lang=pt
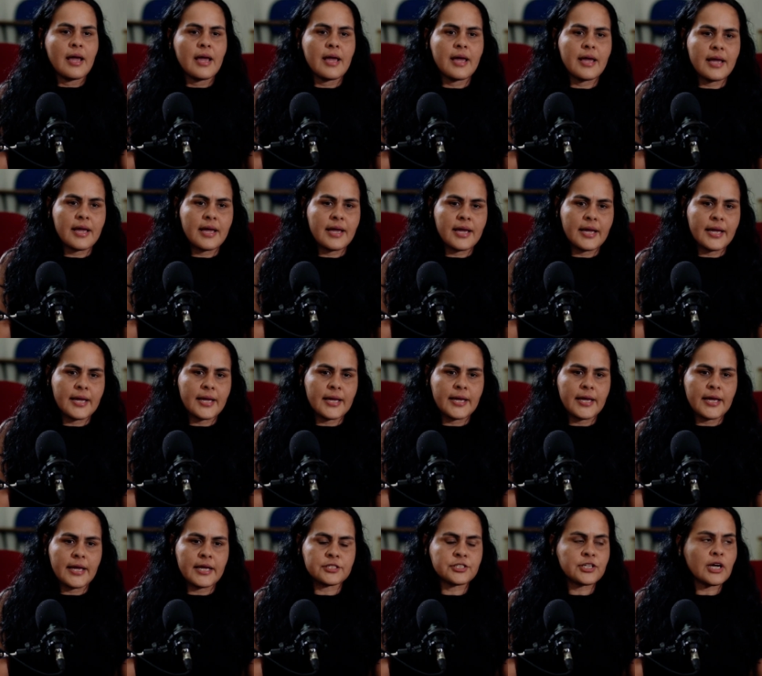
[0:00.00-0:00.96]

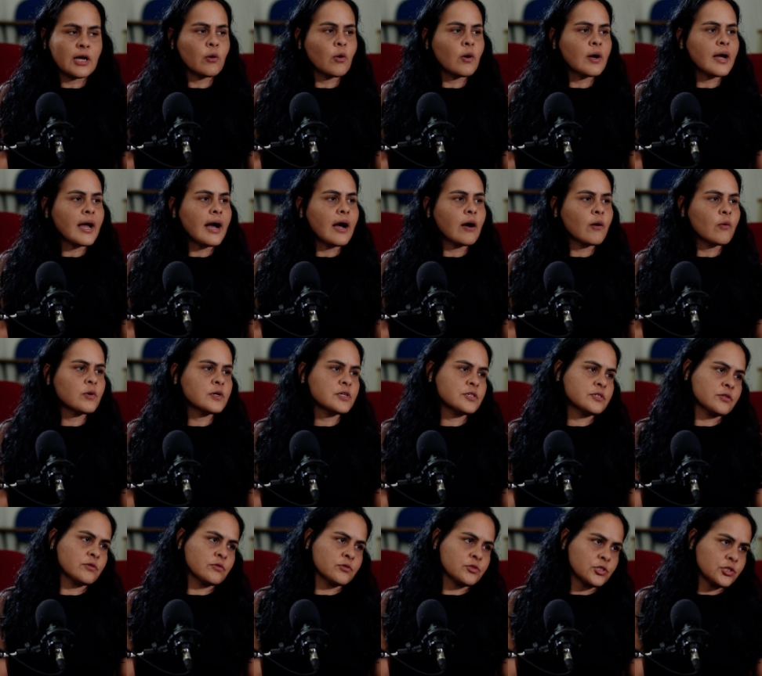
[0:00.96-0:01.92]
é, dialogar com o
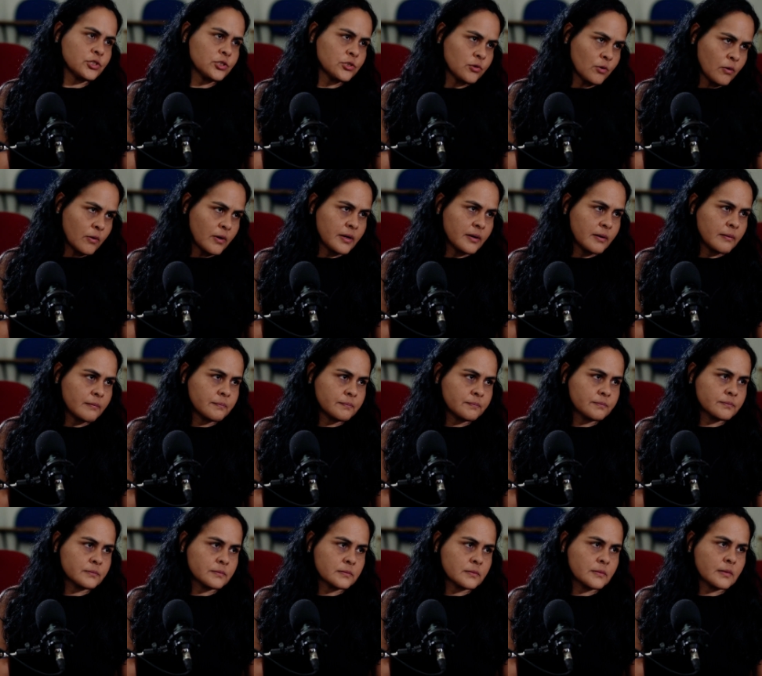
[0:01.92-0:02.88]
ensino de história.
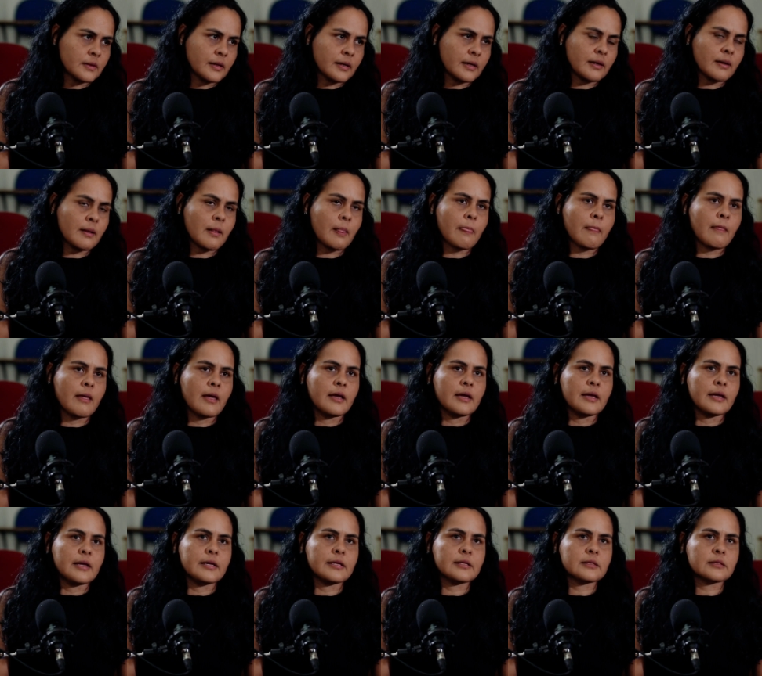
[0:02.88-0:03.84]
Né.
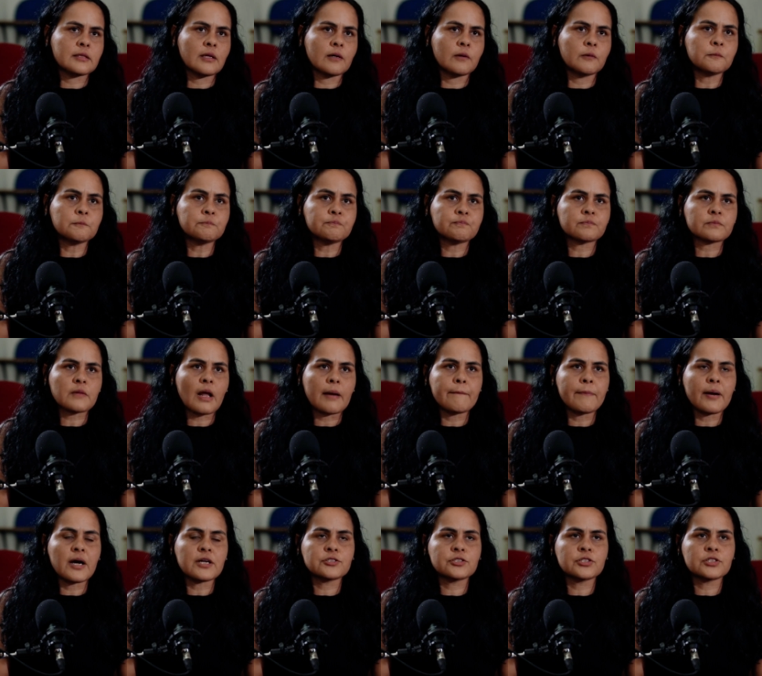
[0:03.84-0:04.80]
Então, a
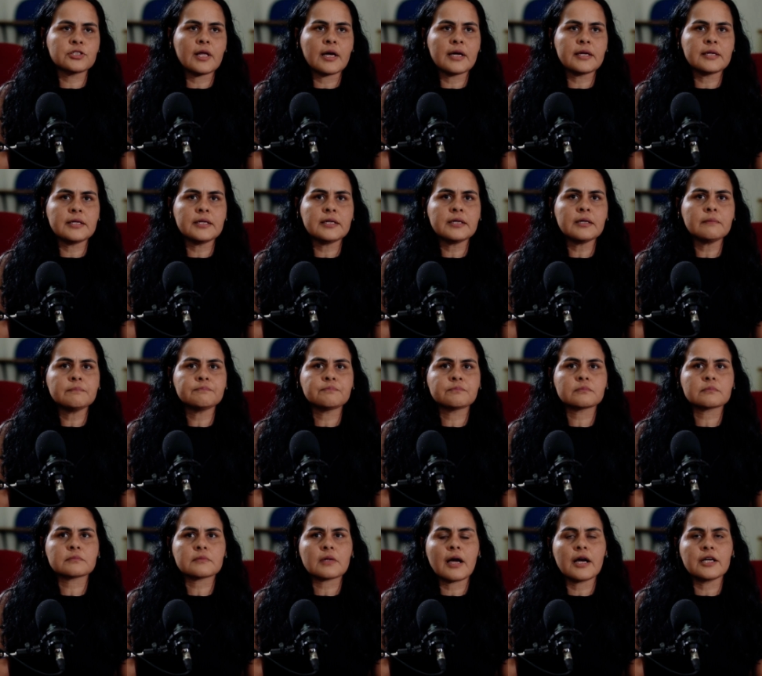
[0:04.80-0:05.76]
partir daí,
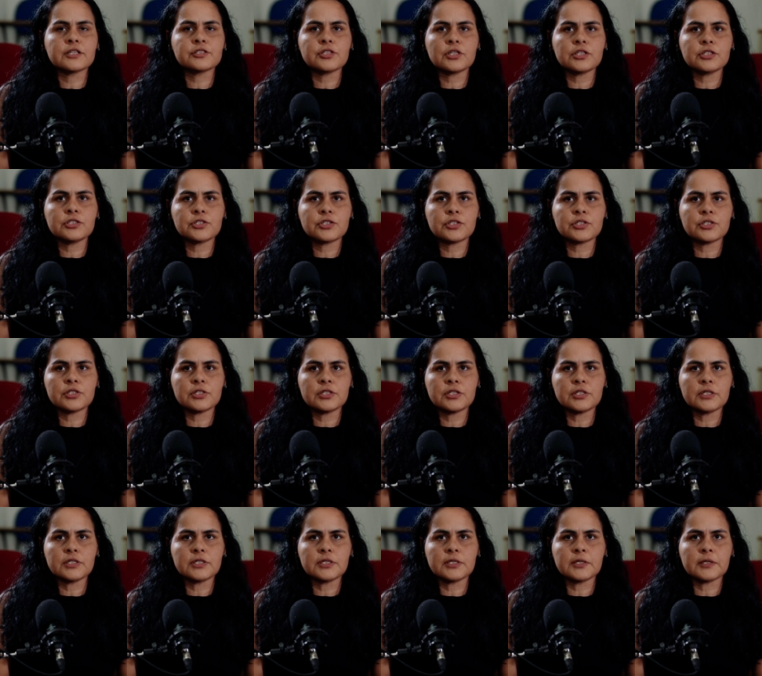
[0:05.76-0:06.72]
a
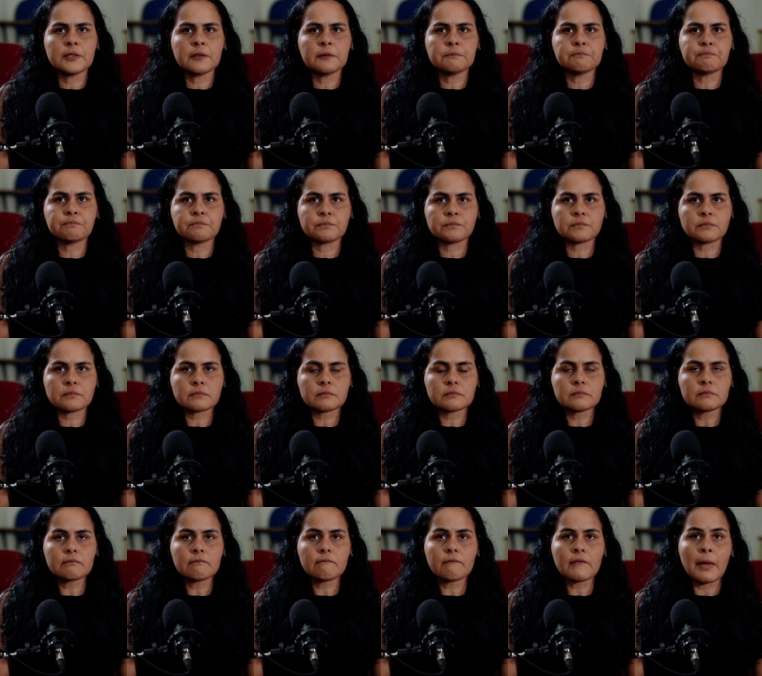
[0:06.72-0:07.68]
gente
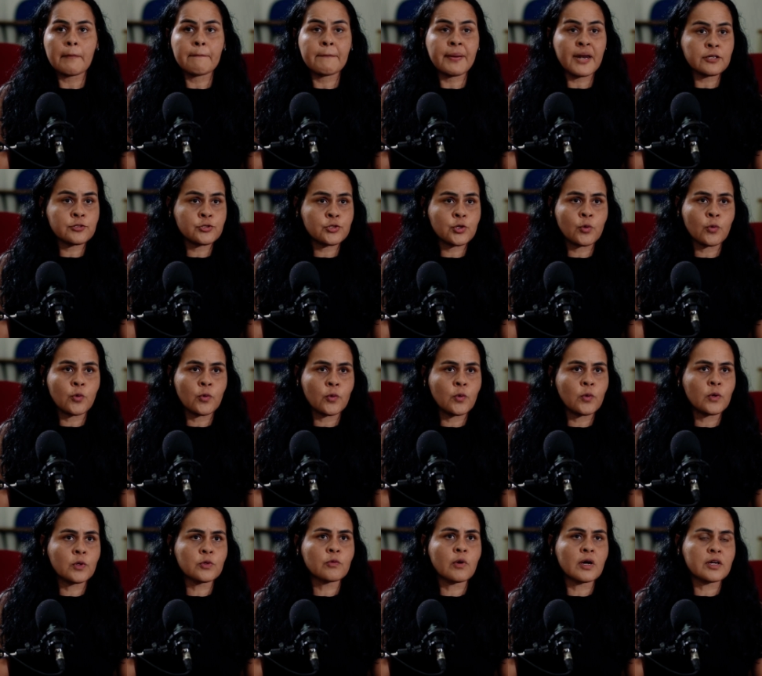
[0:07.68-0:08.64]

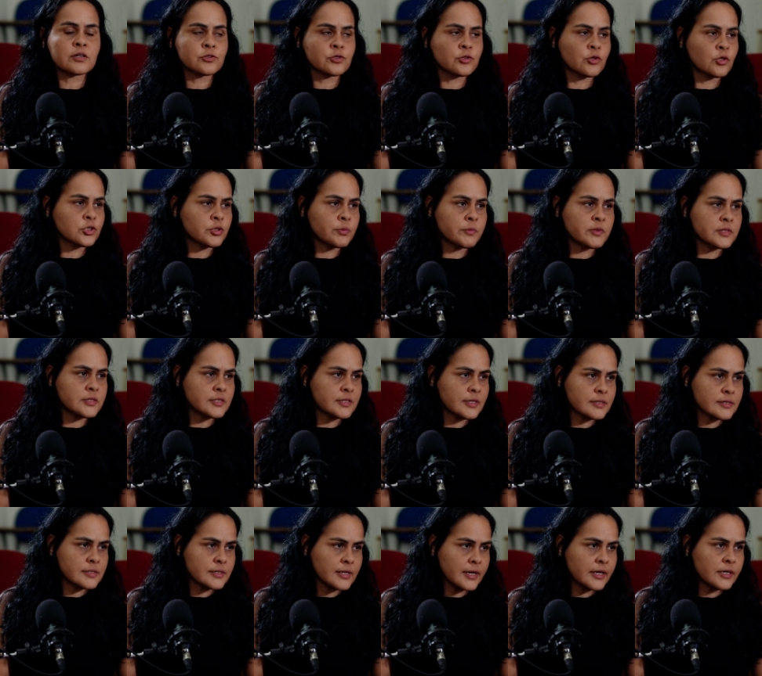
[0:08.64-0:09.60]
praticou no ano de
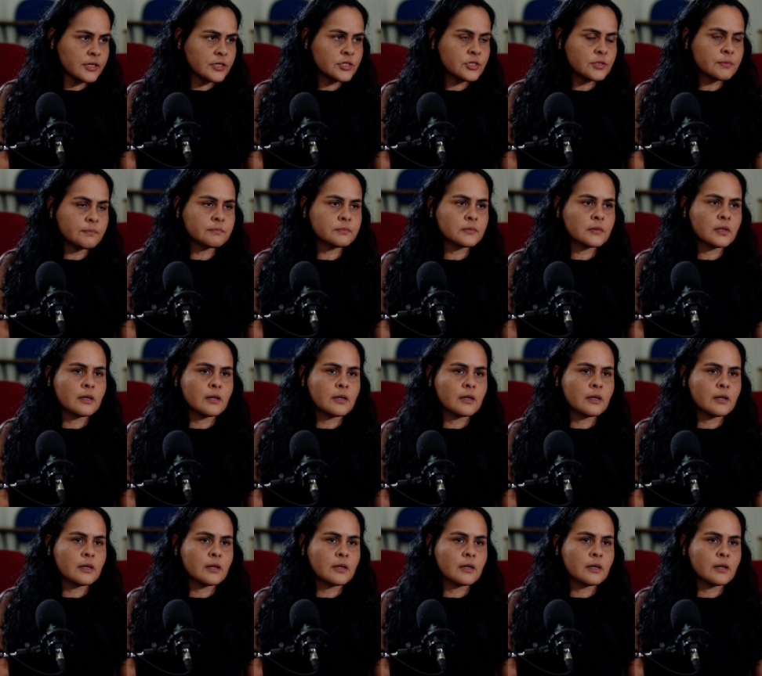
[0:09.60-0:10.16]
2016